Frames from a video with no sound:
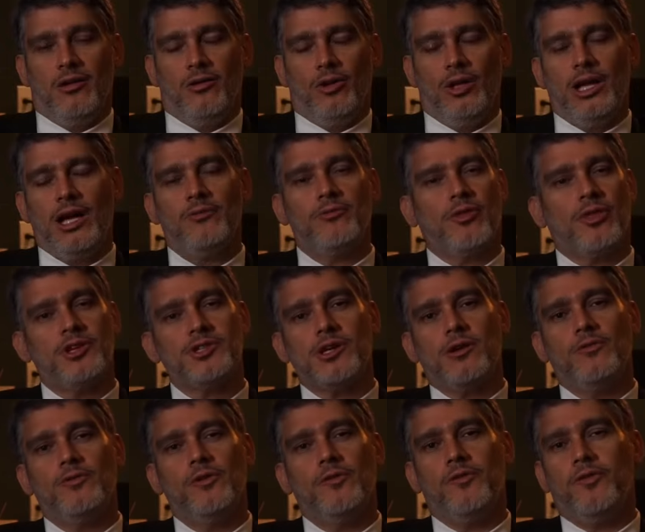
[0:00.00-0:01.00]
Olá, você
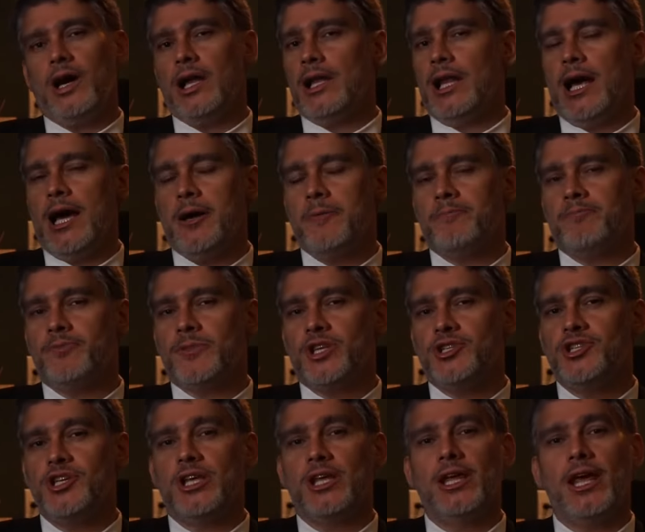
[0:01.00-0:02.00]
já ouviu falar
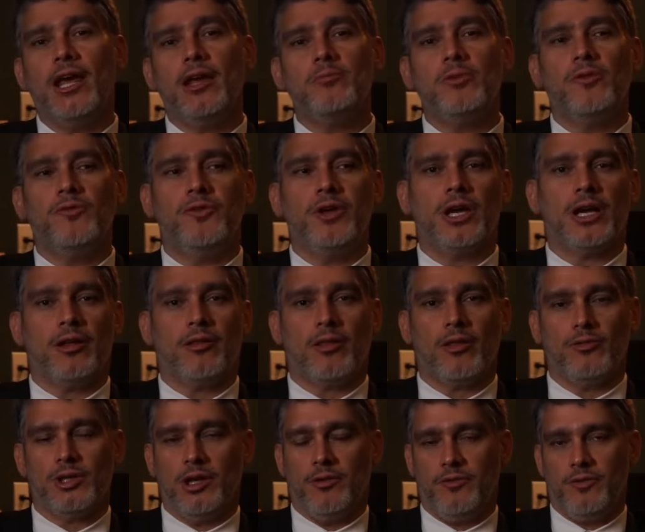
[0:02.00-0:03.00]
de
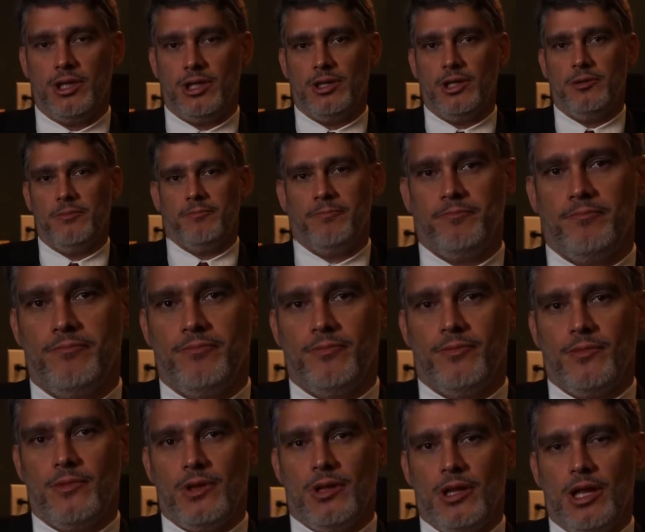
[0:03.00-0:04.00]
gamificação da vida?
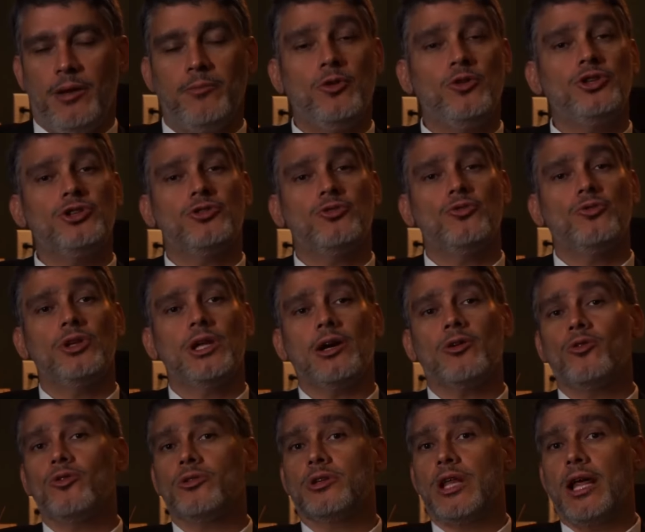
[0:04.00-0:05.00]
É muito do que
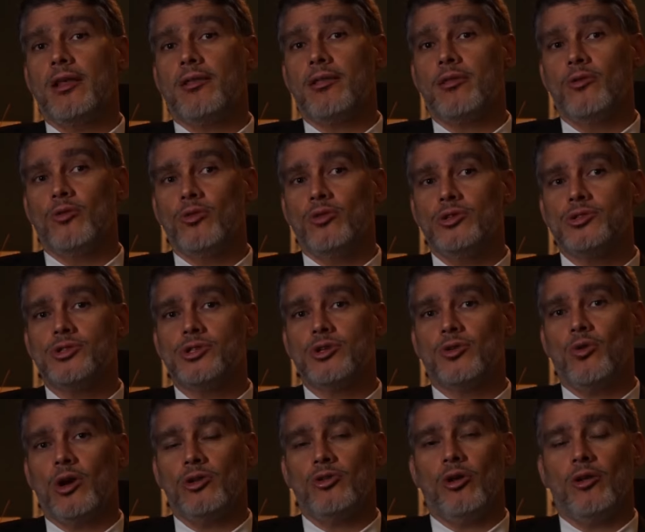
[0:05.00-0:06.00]
acontece
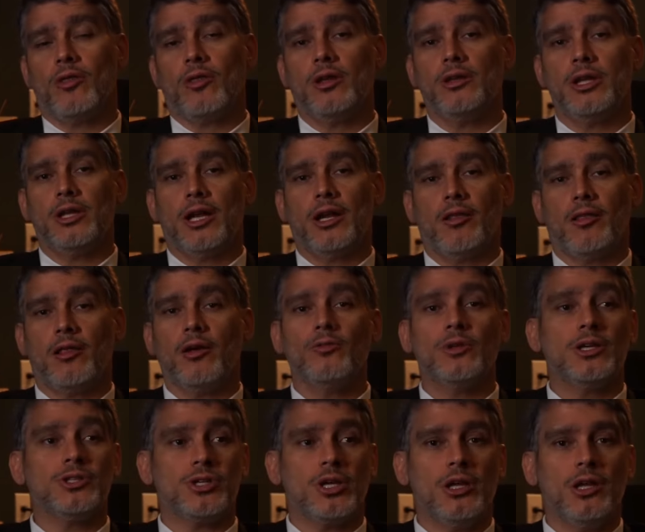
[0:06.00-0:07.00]
hoje com a nossa interação
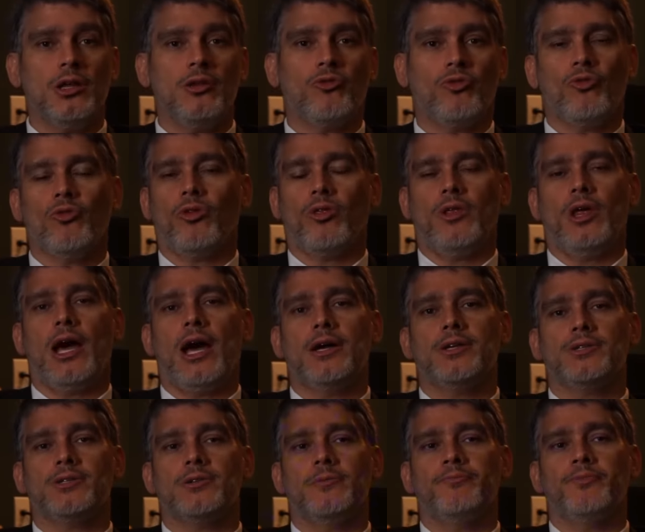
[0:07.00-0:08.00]
nas redes
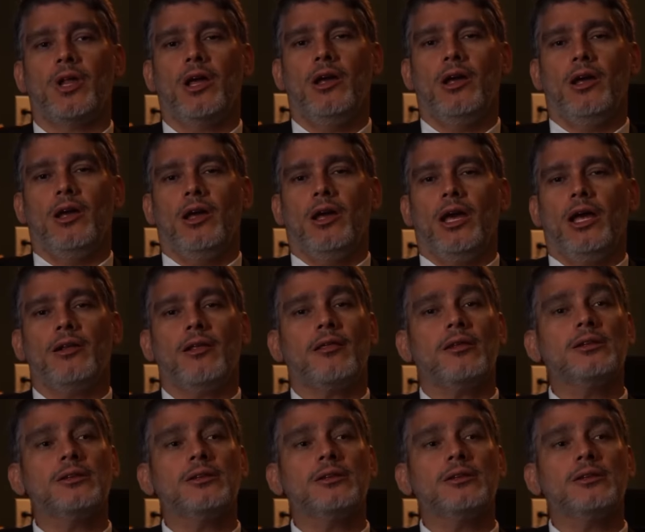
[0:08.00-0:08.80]
sociais. Elas